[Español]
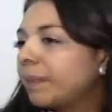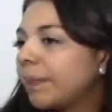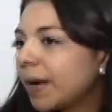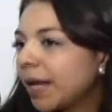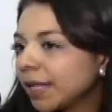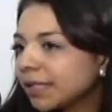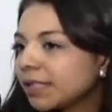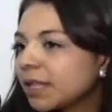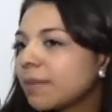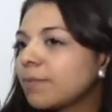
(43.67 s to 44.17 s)

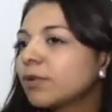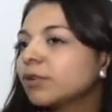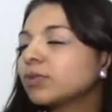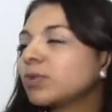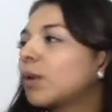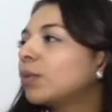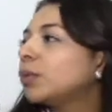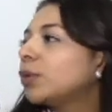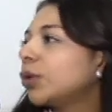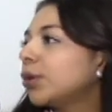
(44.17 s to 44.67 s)
préstamos
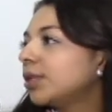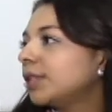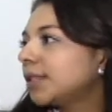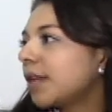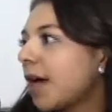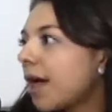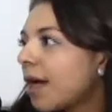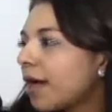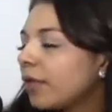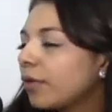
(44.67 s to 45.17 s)
no
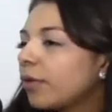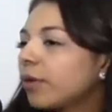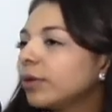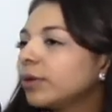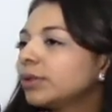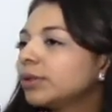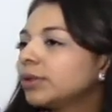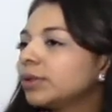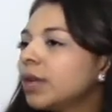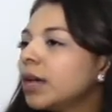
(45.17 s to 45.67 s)

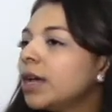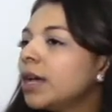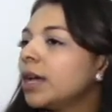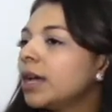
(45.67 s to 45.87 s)
autorizados,